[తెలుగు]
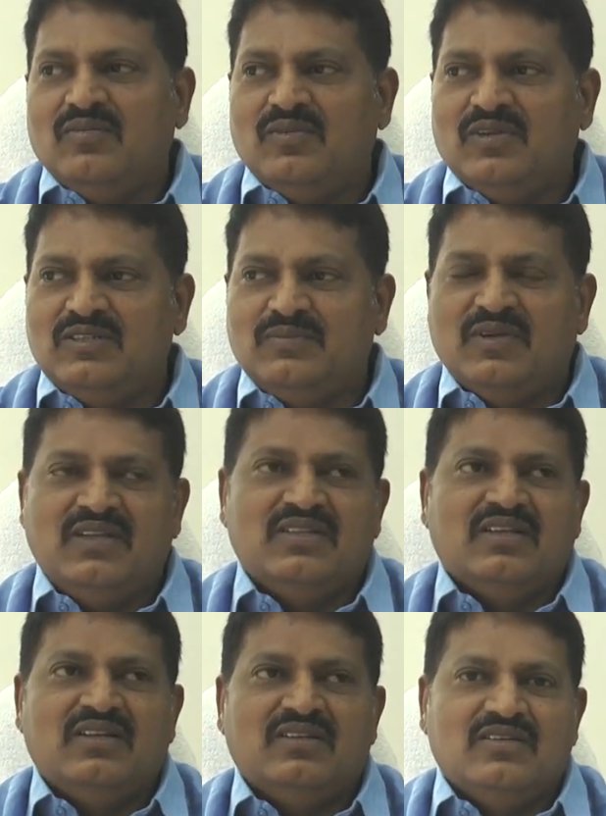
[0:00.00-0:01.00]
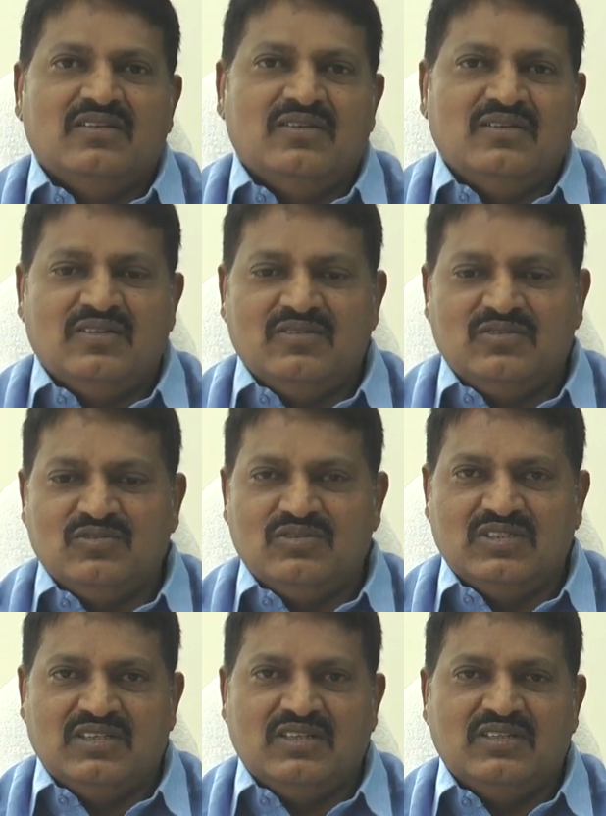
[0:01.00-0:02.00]
మంచి ఫలితానికి
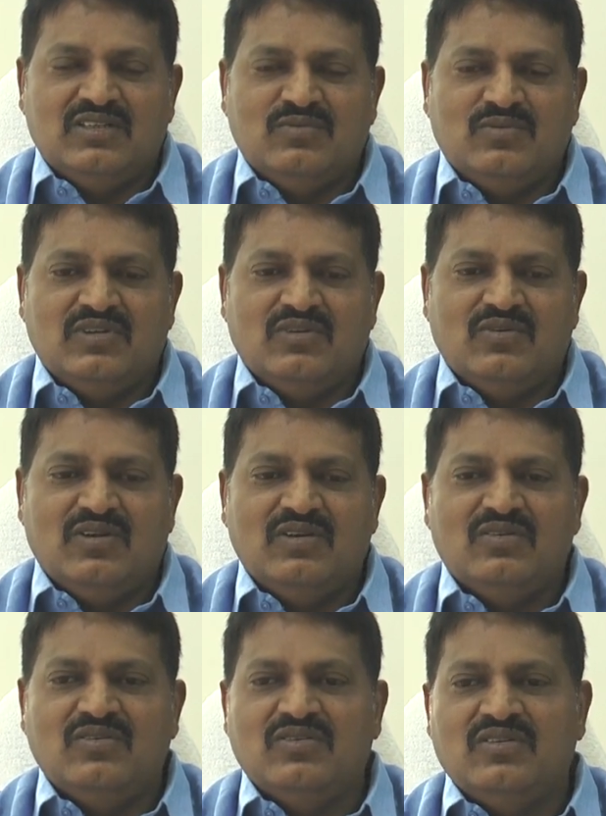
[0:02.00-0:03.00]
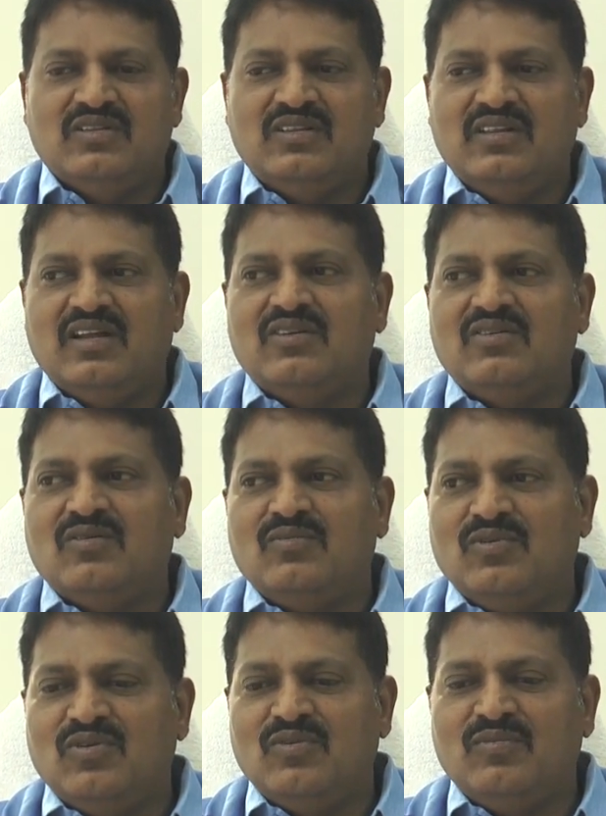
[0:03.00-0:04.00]
సూచికగా జరుపుకునేవాళ్ళు దాంట్లో
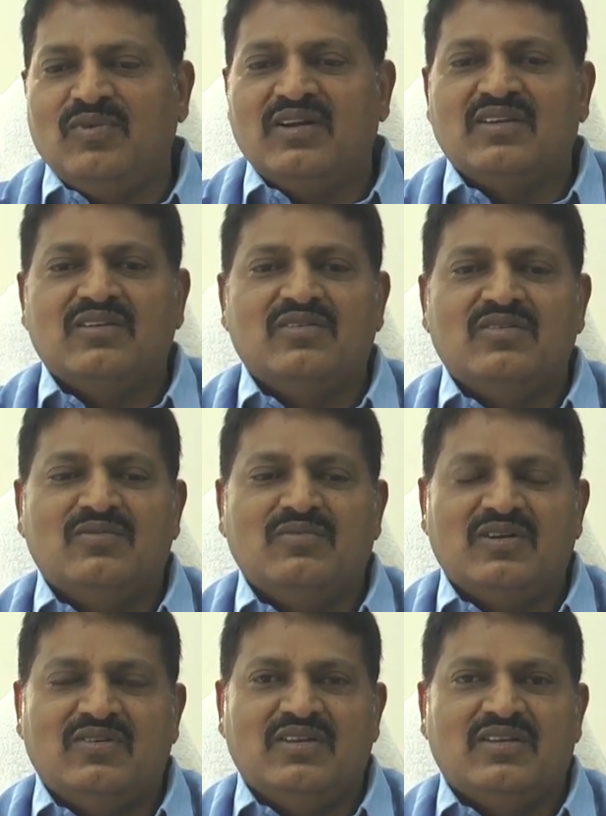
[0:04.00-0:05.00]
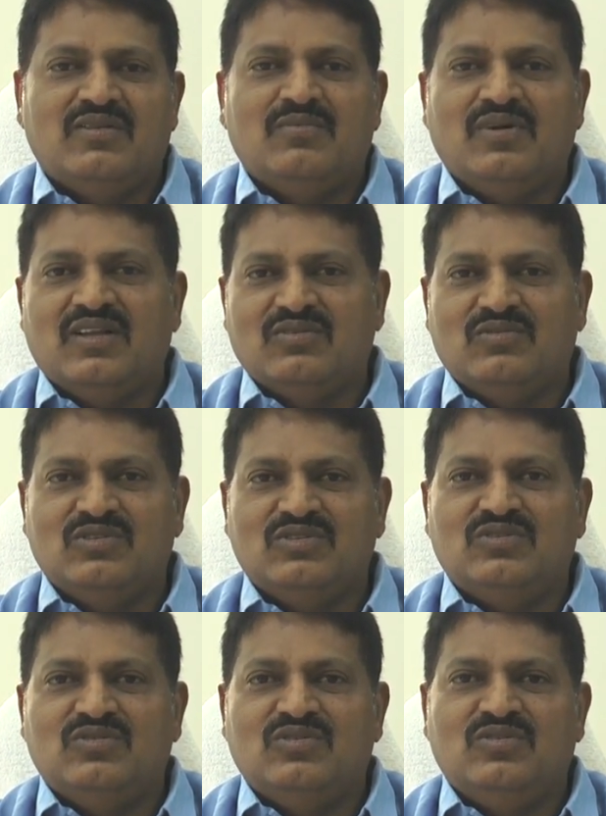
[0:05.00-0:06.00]
భోగి మంటలో మనం ఏదైనా పాత
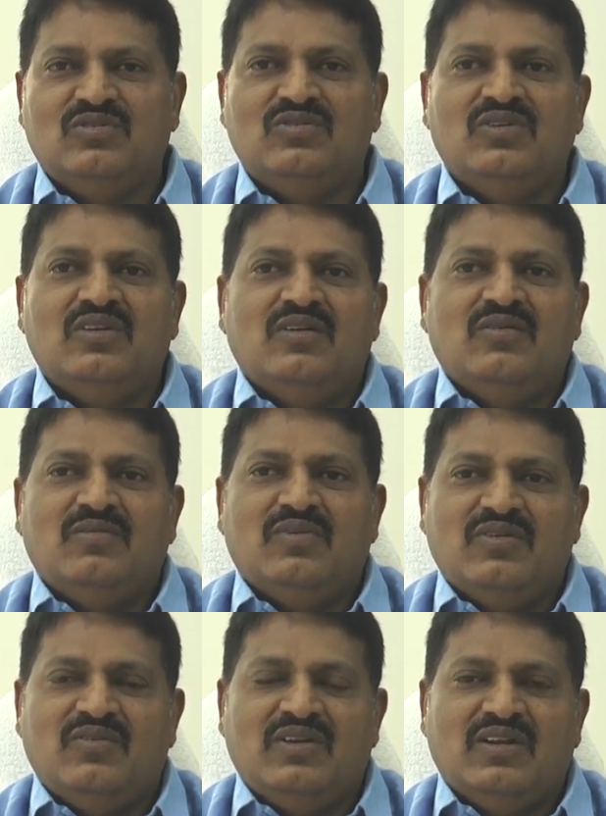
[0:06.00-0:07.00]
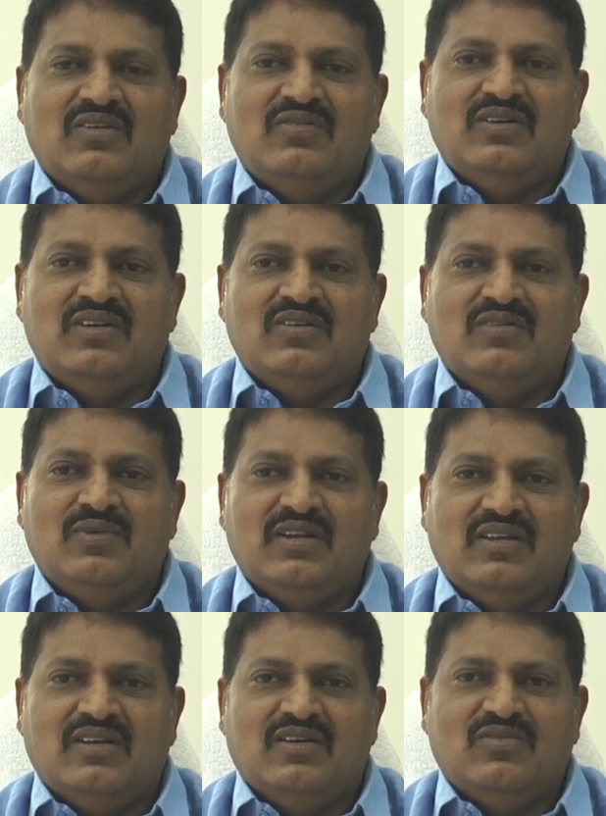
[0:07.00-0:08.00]
వస్తువులు మనం ఇంకా ఇంట్లో
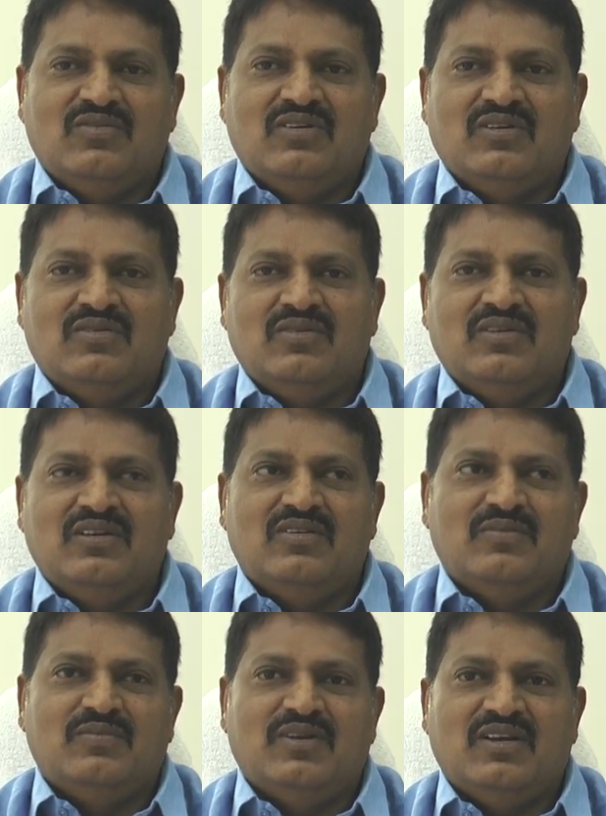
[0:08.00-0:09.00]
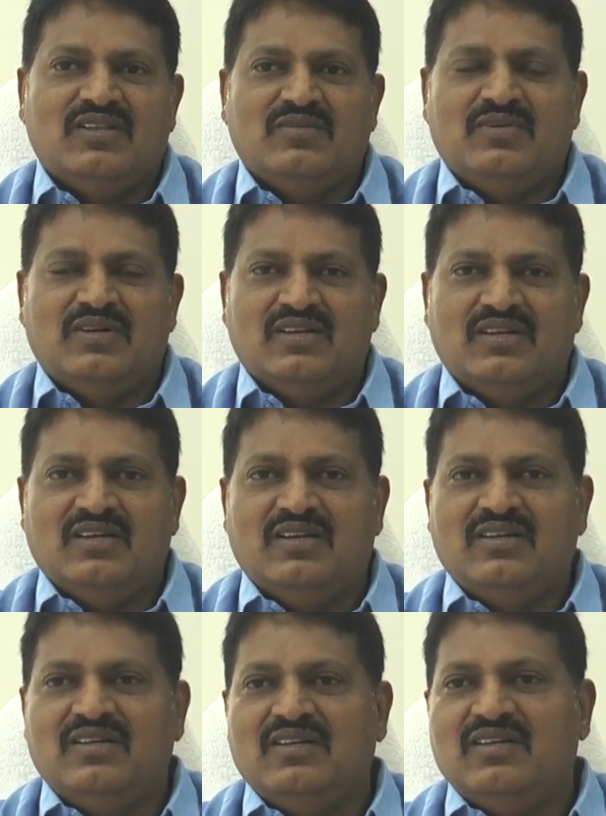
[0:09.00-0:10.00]
పనికి రాకుండా ఏదైనా పాత బట్టలు
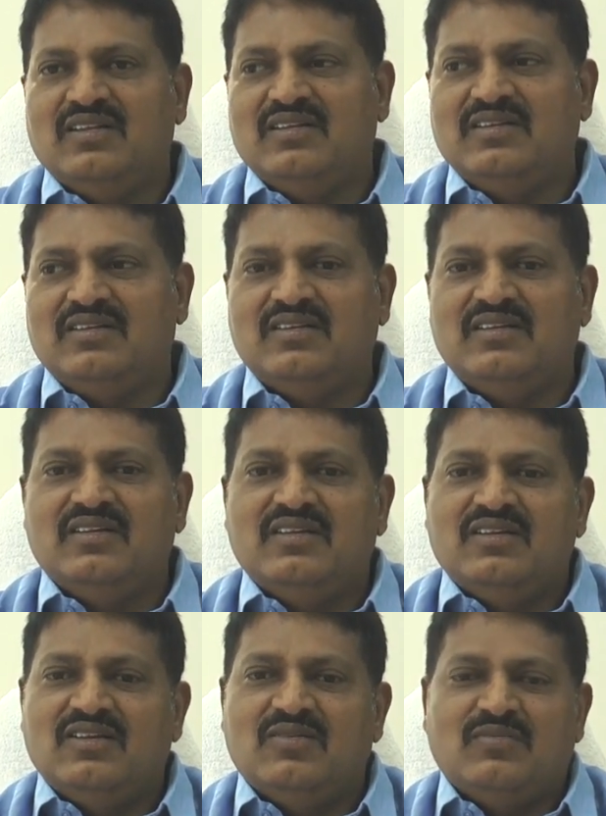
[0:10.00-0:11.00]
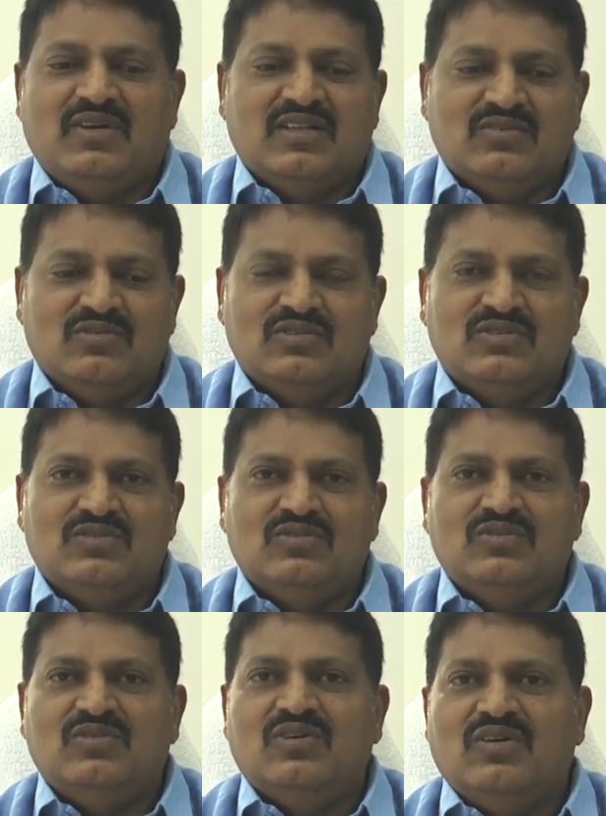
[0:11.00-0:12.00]
కానీ లేదంటే పాత
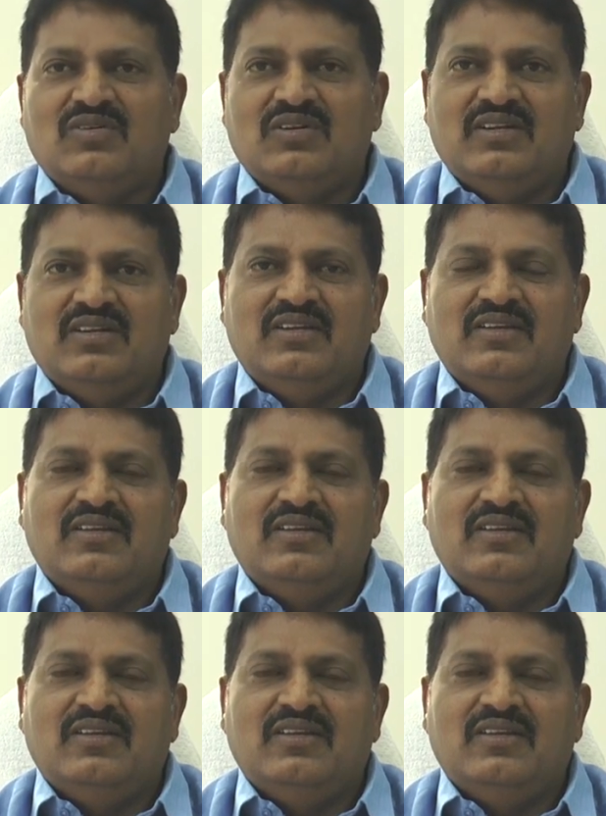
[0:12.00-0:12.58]
వస్తువులు వాటిని